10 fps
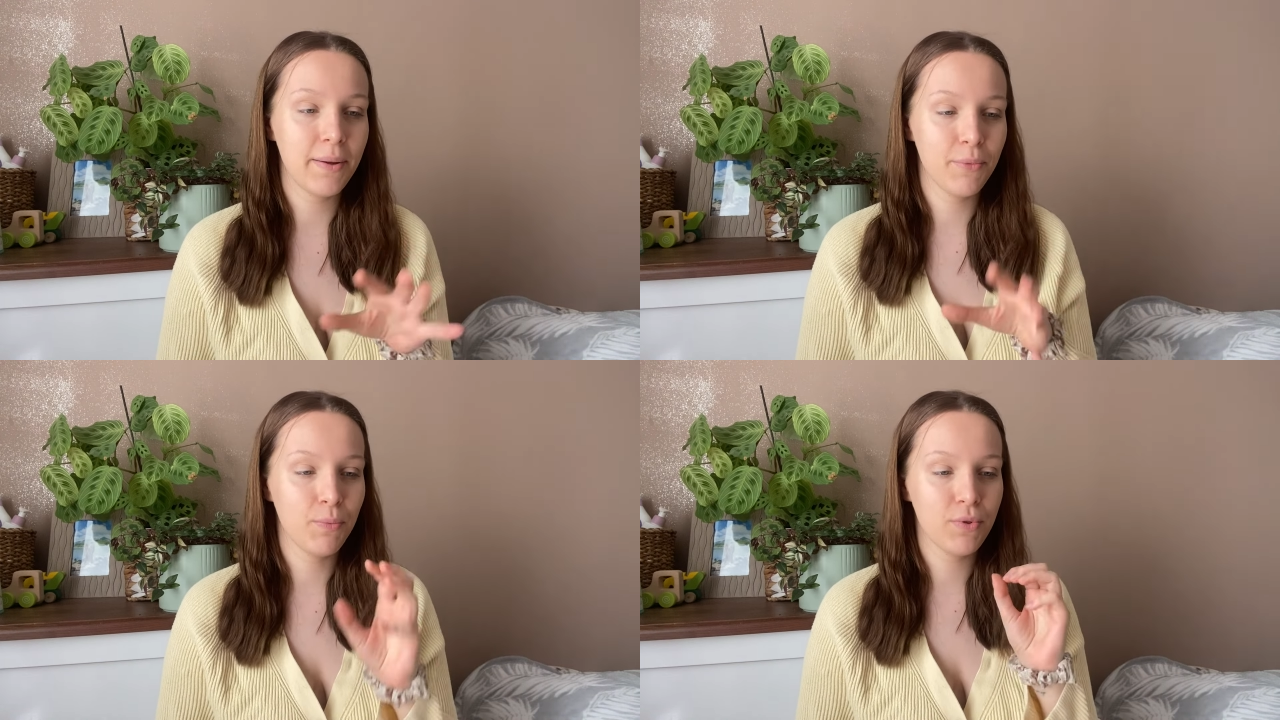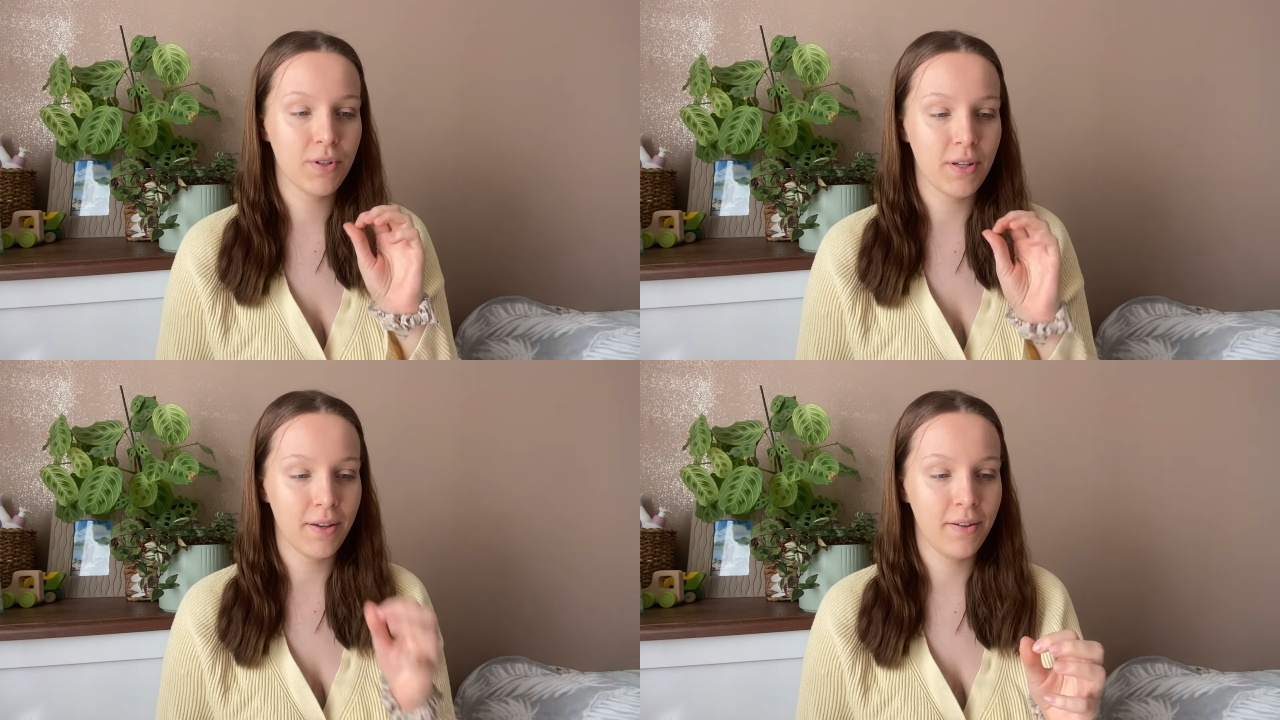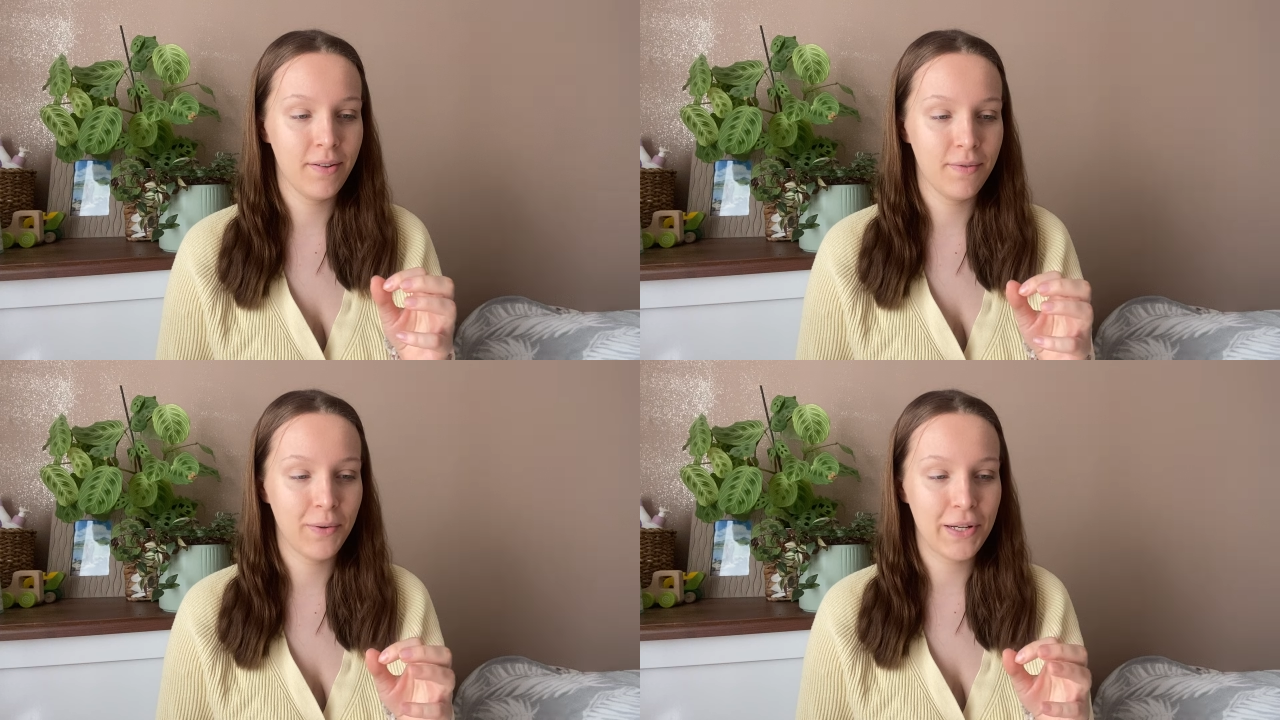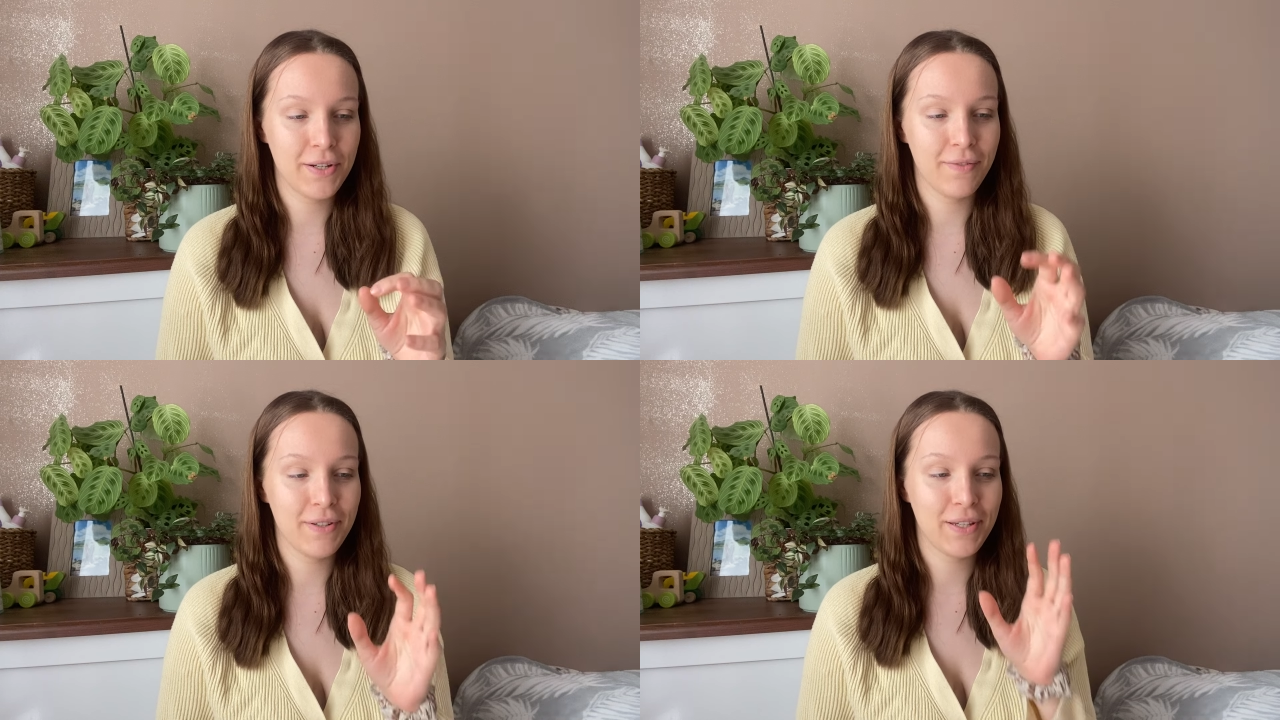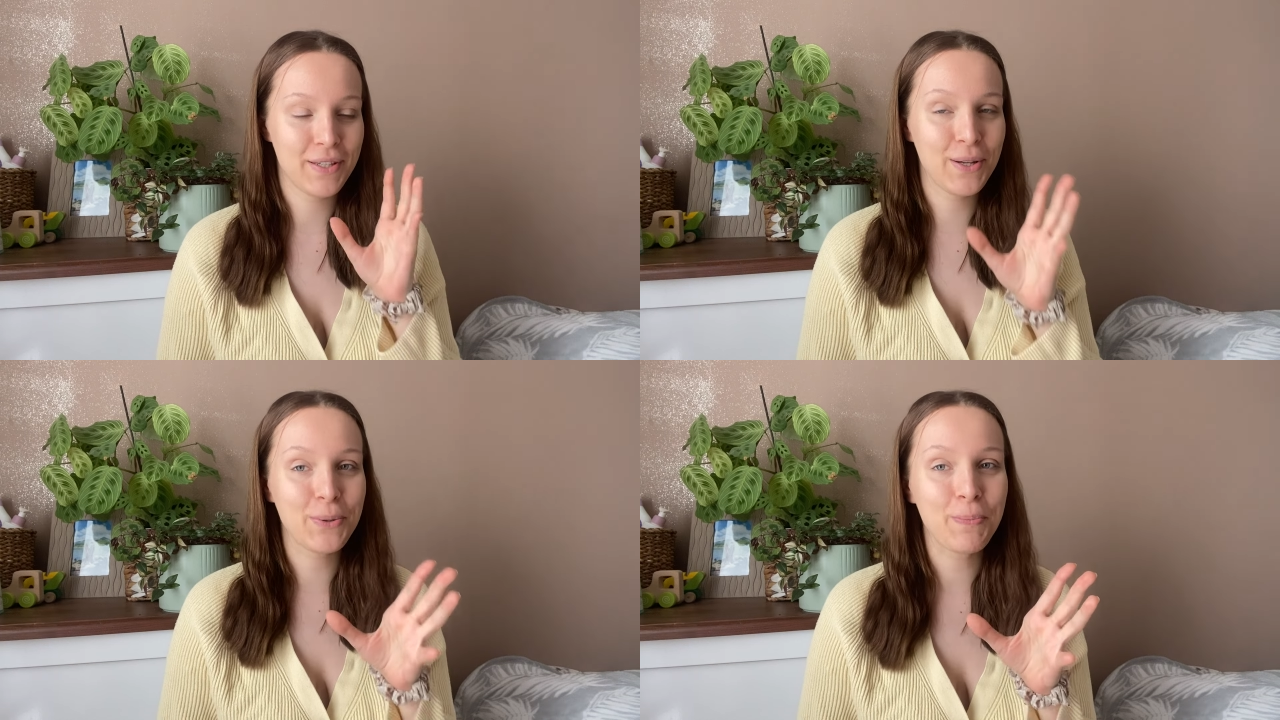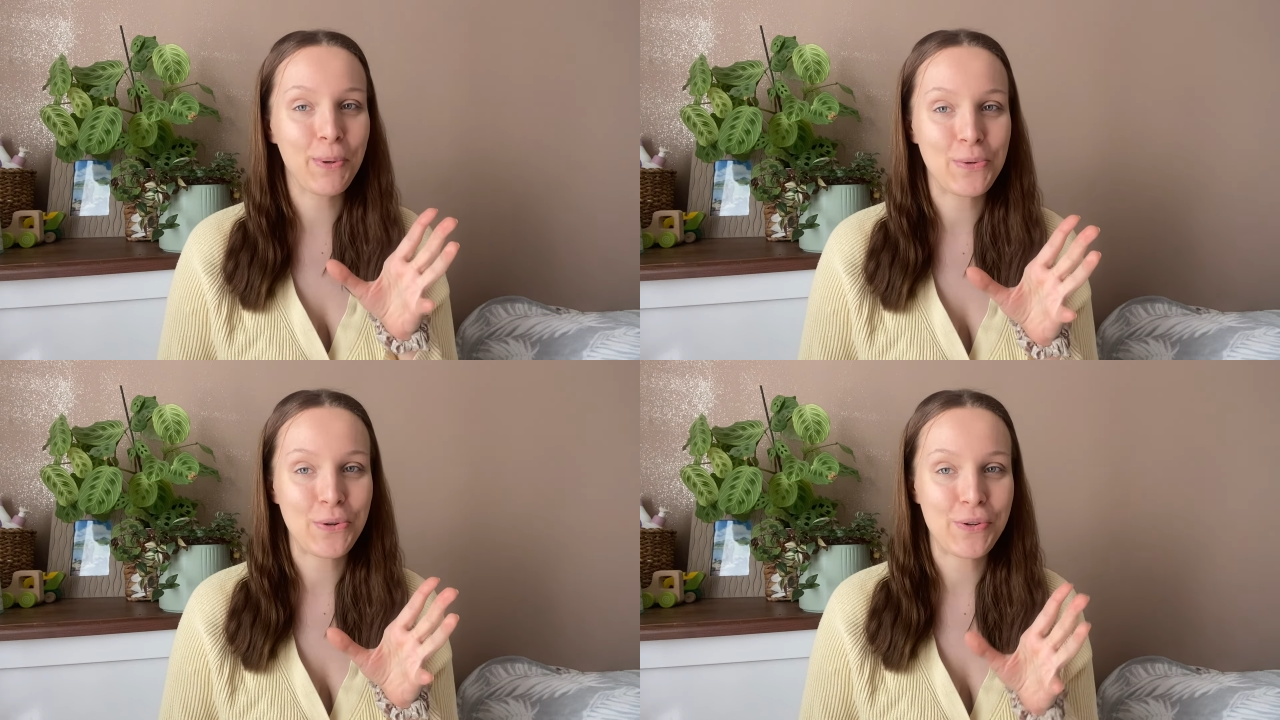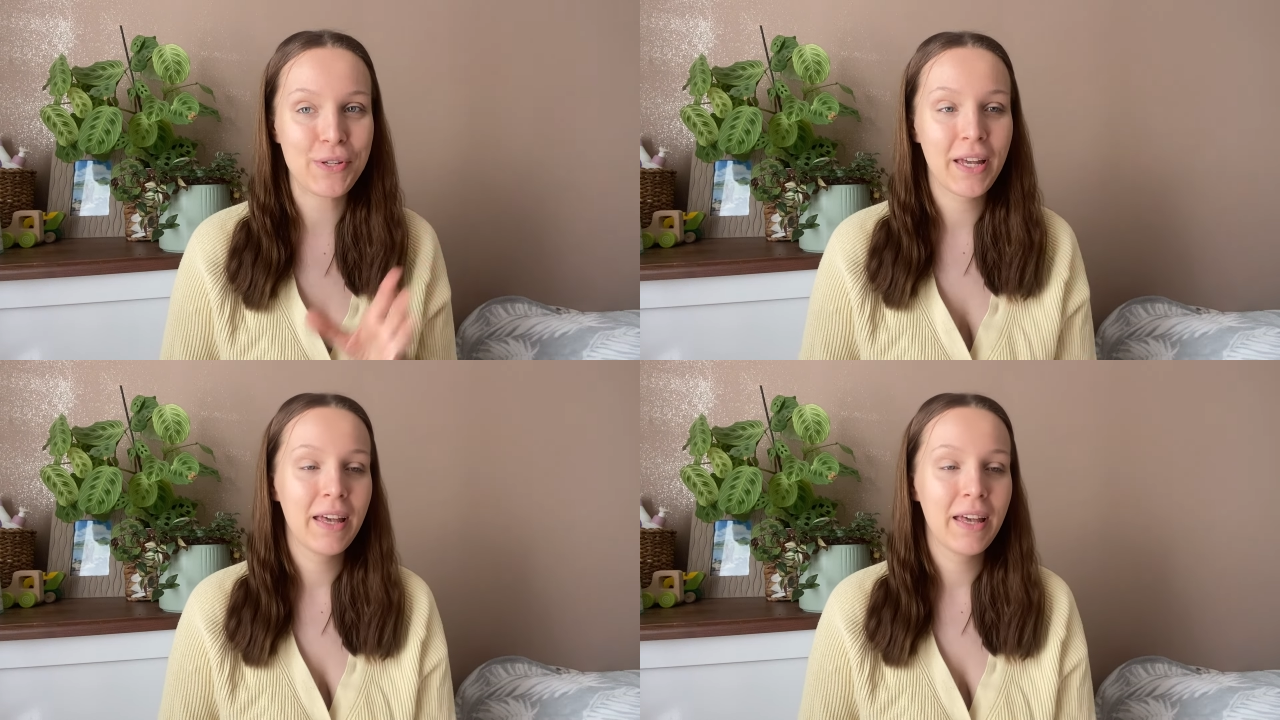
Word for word: mój mózg się wyłącza, wiecie, chcę odpocząć.